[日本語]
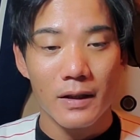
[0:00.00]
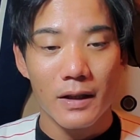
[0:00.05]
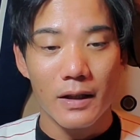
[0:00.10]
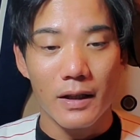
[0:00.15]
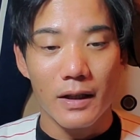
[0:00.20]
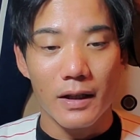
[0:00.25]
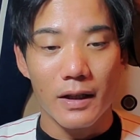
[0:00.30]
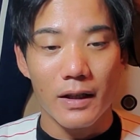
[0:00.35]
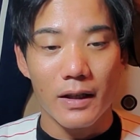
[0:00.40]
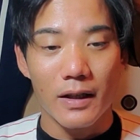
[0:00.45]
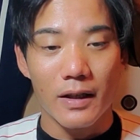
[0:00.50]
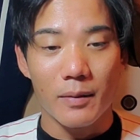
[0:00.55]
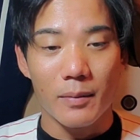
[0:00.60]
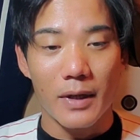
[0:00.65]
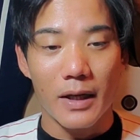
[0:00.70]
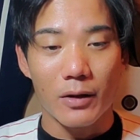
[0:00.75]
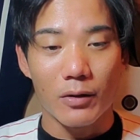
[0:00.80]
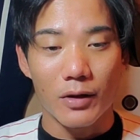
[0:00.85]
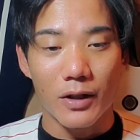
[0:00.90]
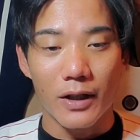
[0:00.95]
えー、
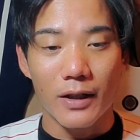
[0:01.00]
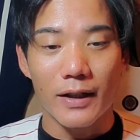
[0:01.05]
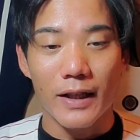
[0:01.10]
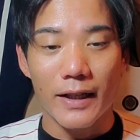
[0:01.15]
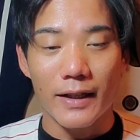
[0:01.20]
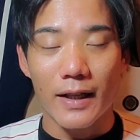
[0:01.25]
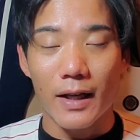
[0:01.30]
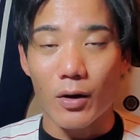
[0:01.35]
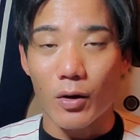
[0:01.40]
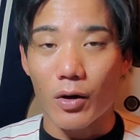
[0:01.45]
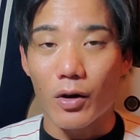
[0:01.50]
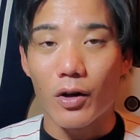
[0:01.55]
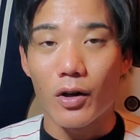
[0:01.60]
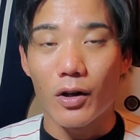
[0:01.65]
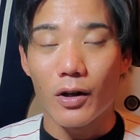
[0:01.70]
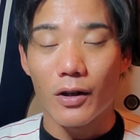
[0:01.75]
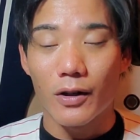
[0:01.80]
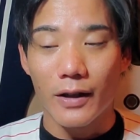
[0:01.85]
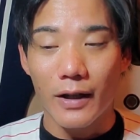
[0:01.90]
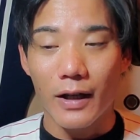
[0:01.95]
まああのね、代打の
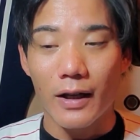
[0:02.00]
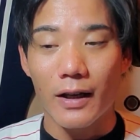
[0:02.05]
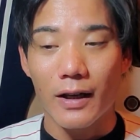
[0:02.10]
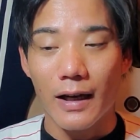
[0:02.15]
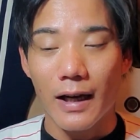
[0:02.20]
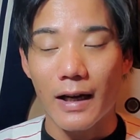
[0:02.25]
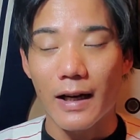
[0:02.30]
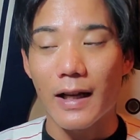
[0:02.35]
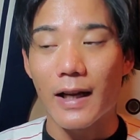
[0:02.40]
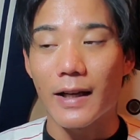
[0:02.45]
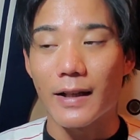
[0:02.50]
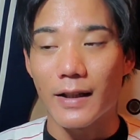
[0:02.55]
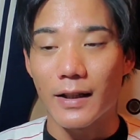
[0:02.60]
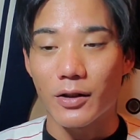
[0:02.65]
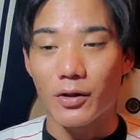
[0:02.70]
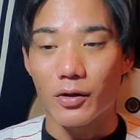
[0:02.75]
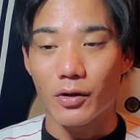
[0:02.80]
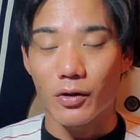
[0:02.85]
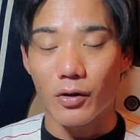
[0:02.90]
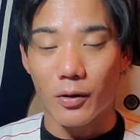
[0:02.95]
ね、兼ね合い
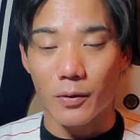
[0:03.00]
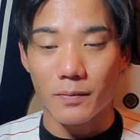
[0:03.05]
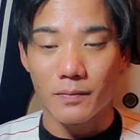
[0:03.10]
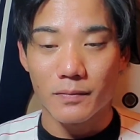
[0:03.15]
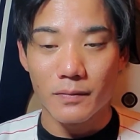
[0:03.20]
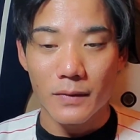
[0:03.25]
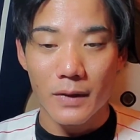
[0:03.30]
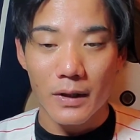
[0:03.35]
でちょっと、